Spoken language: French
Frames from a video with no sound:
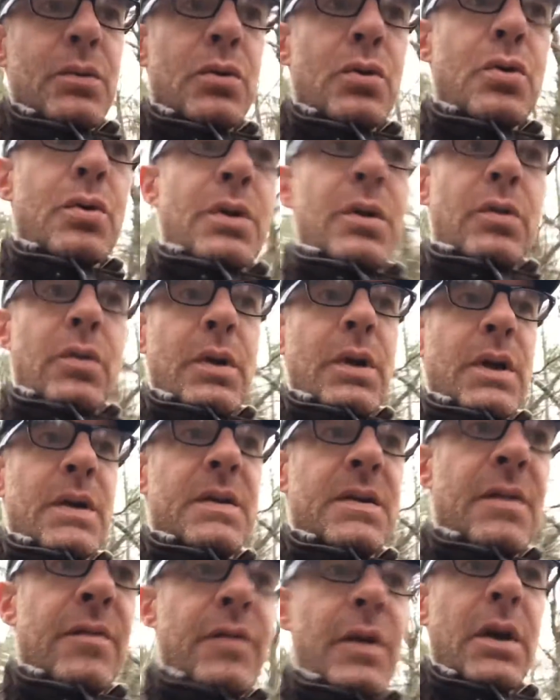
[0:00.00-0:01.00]
je lui ai donné un
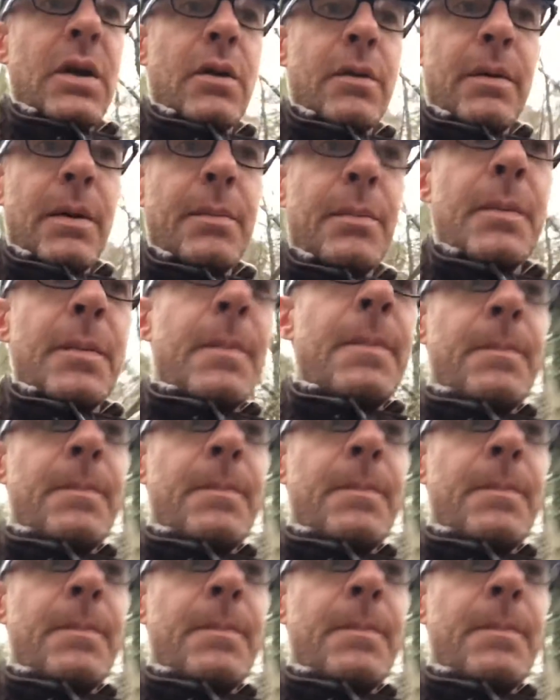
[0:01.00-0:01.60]
CV quand même,